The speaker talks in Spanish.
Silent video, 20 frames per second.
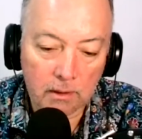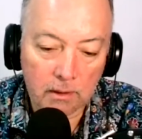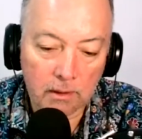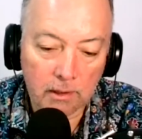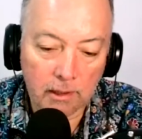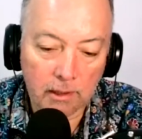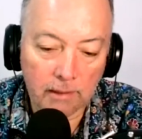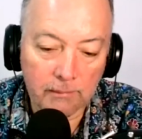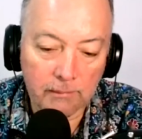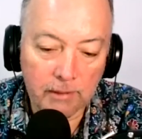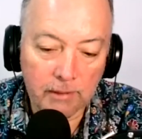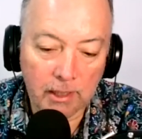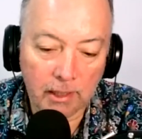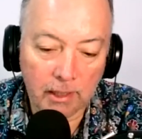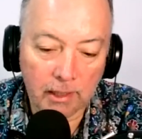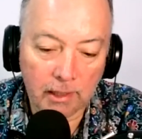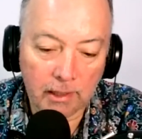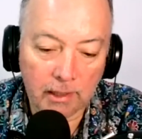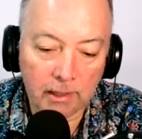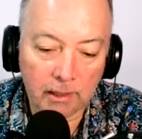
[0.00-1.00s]
de Camila
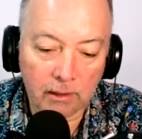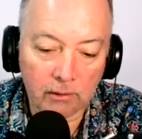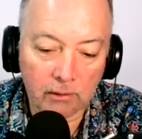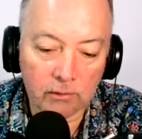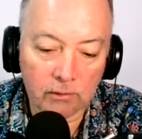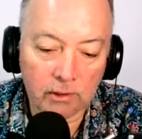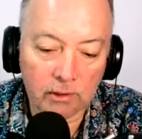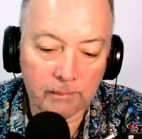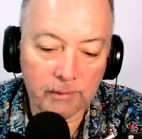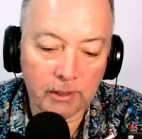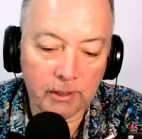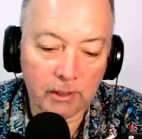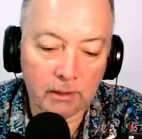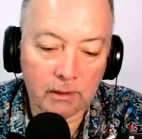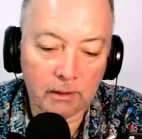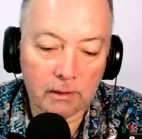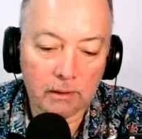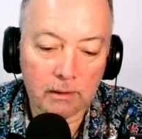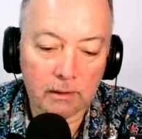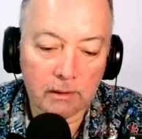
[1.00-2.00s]
Gajardo
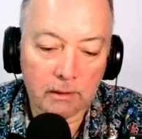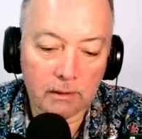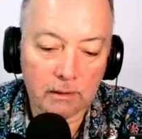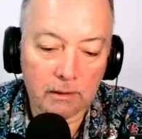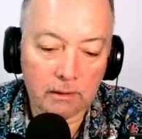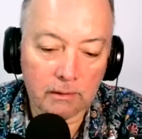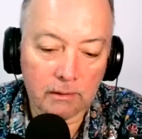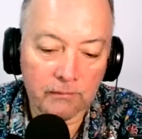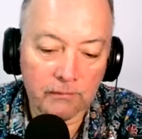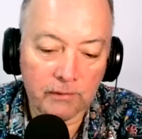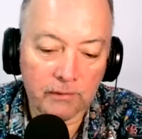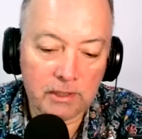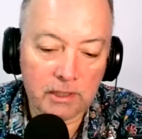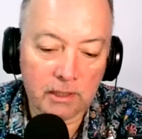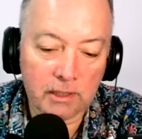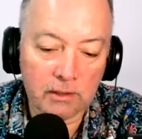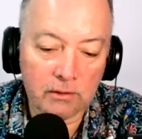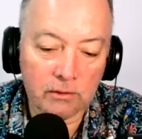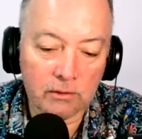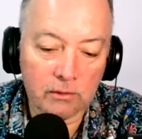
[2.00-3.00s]
Tapia,
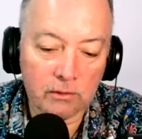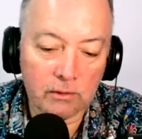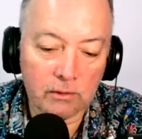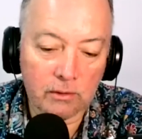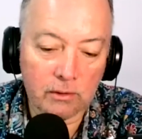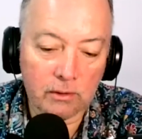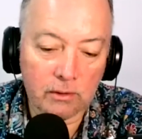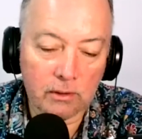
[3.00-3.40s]
fechado